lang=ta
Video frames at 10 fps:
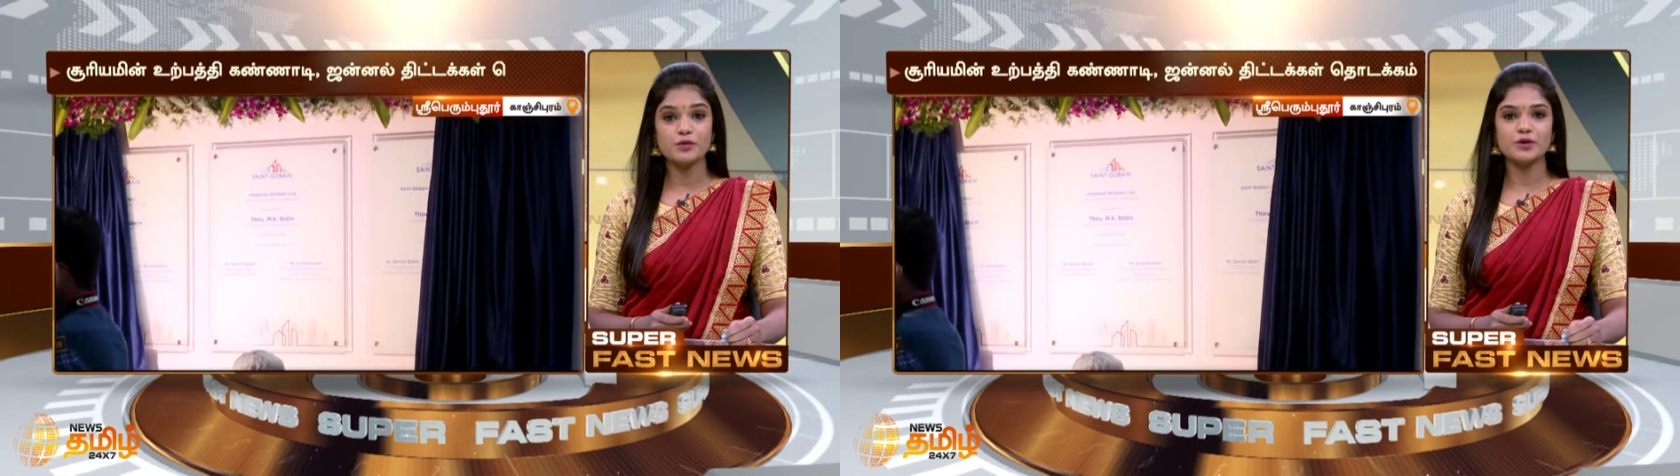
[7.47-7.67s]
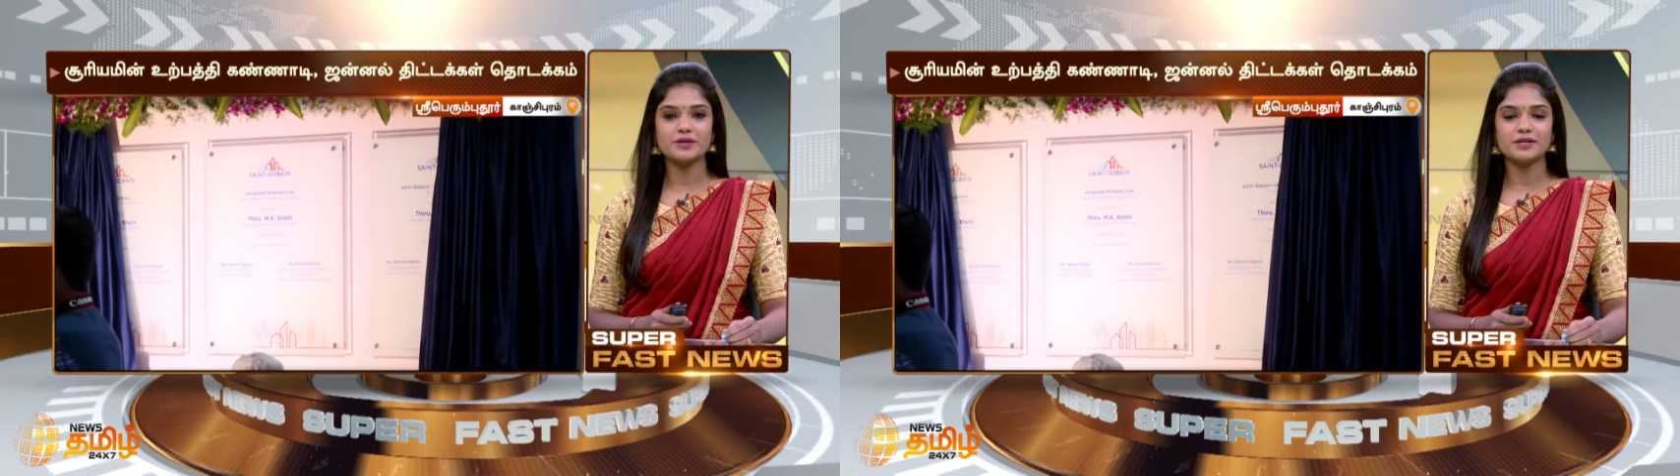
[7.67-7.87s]

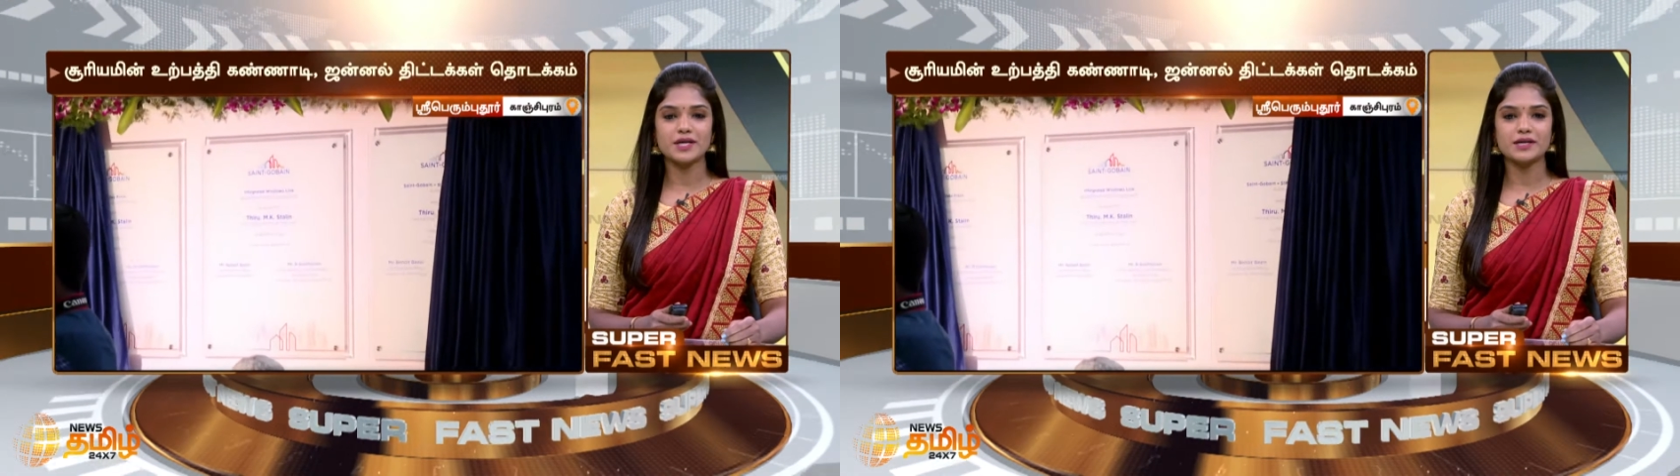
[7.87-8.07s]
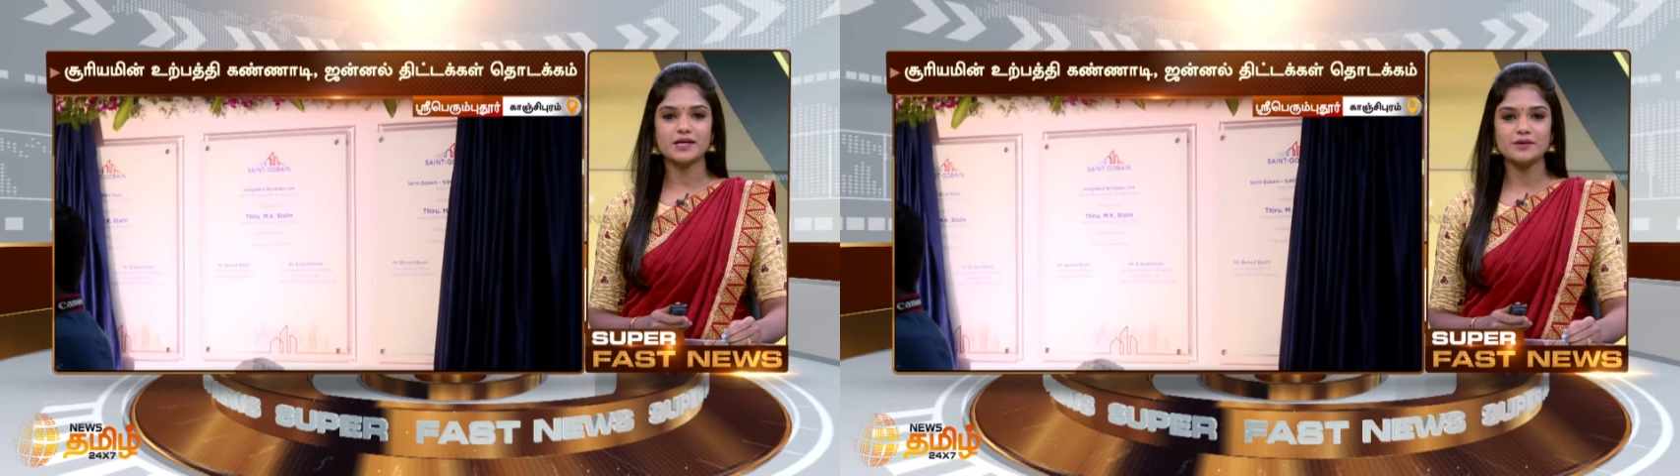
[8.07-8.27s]
மூன்று
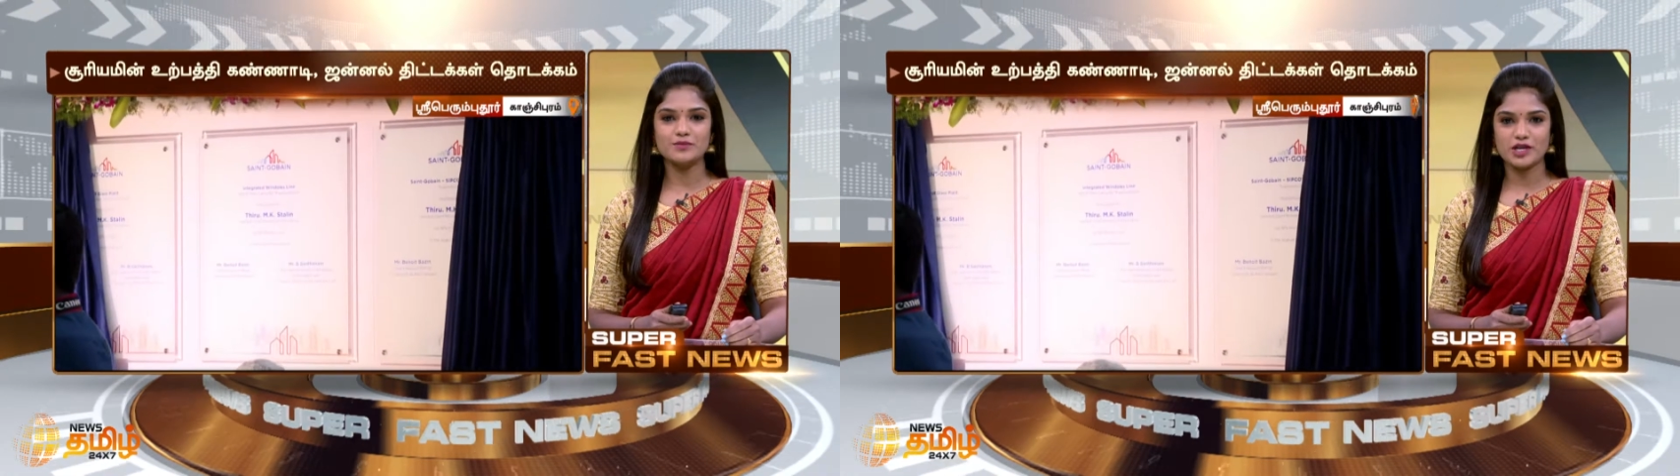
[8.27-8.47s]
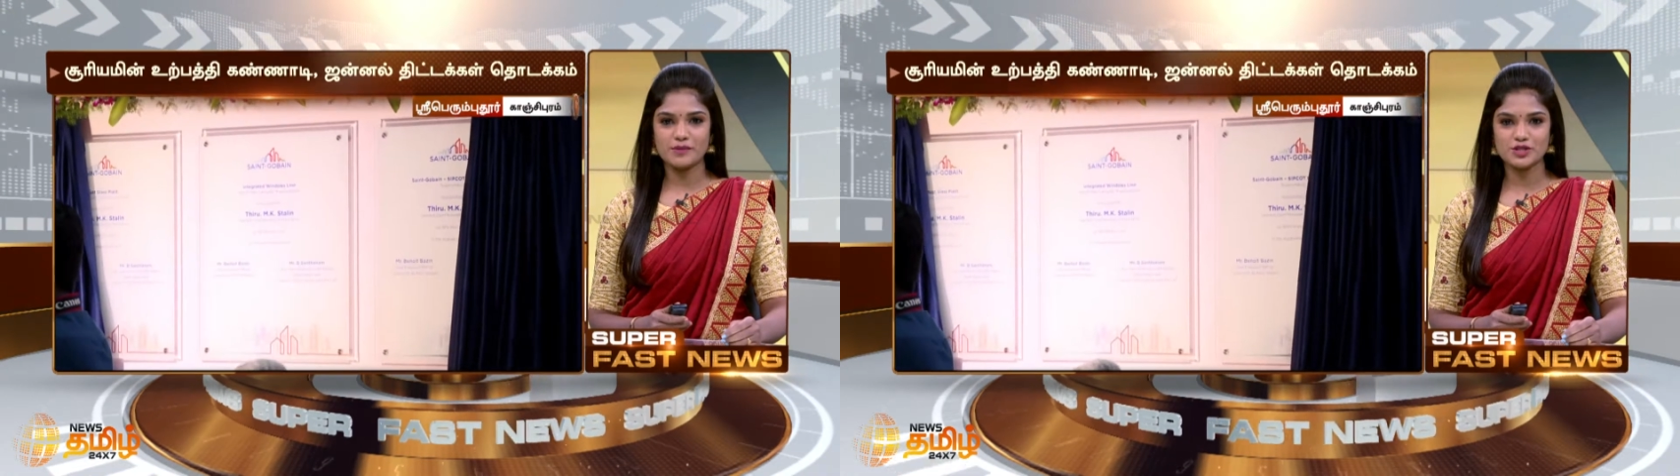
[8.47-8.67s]
திட்டங்களை
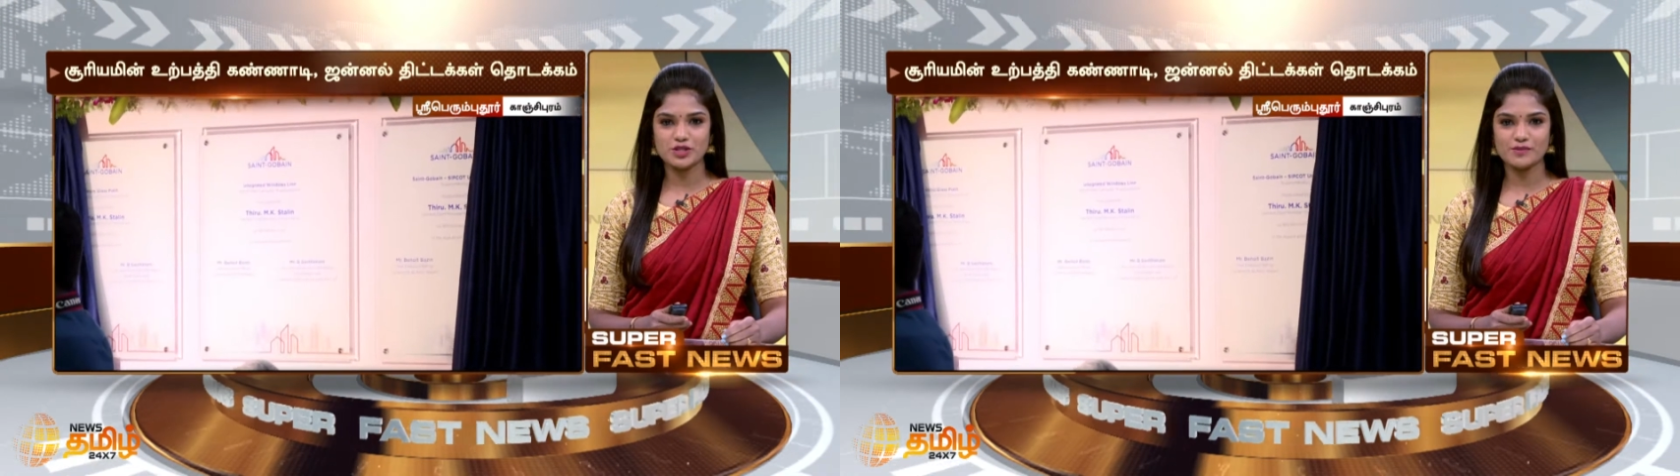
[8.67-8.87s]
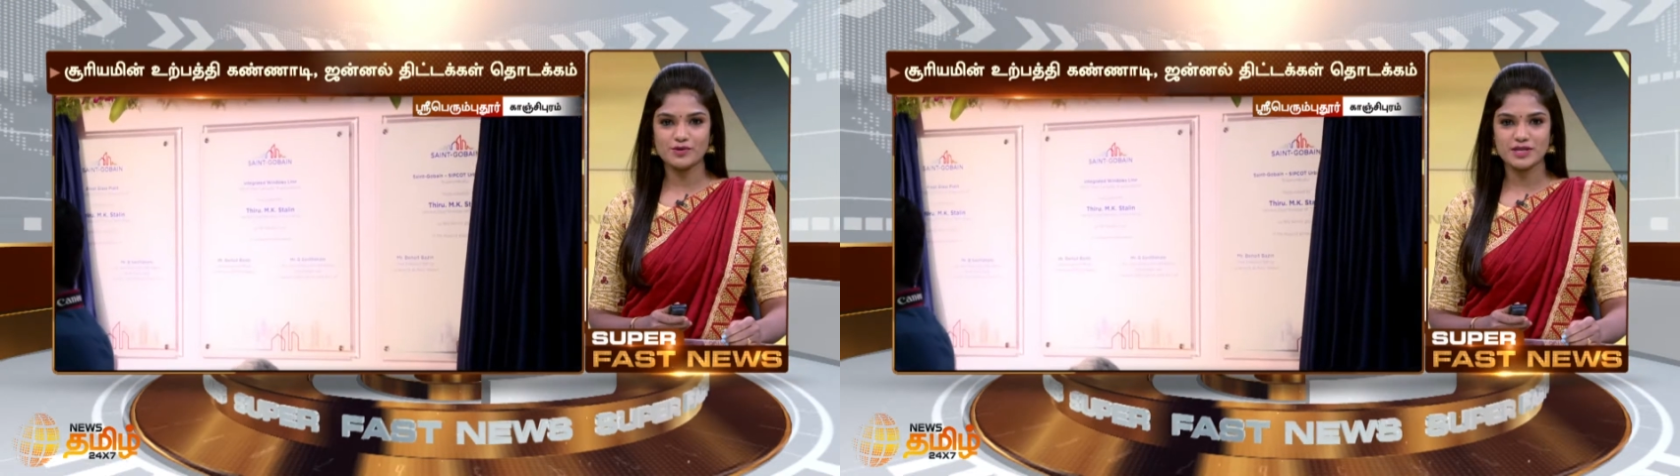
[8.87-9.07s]

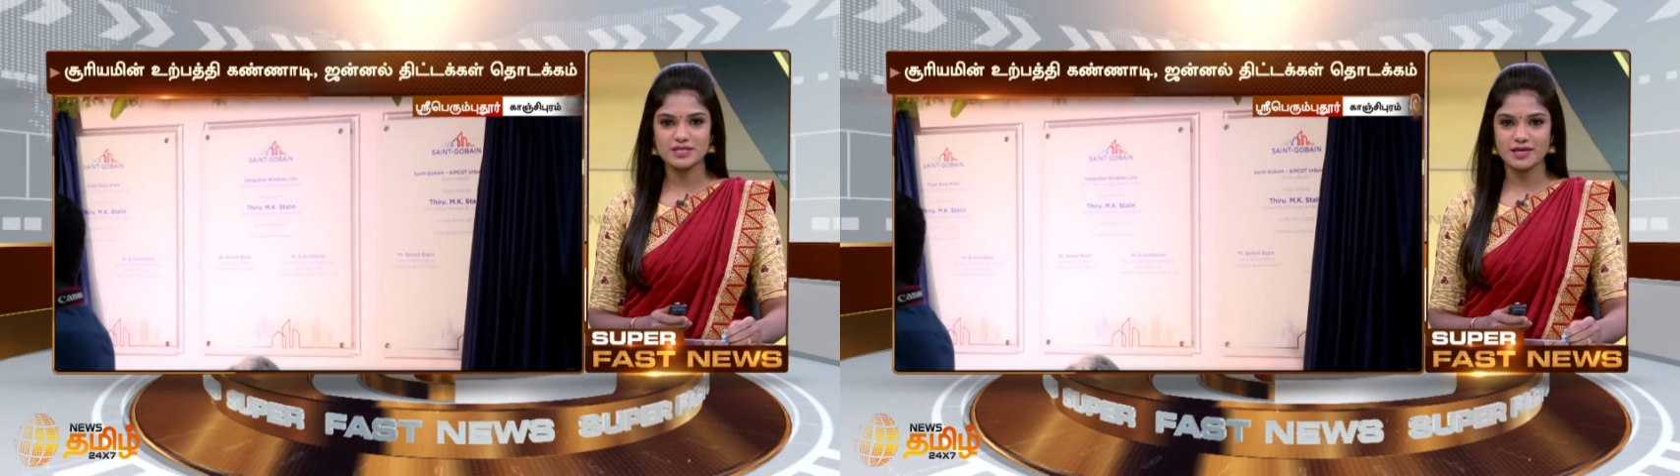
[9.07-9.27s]
முதலமைச்சர் மு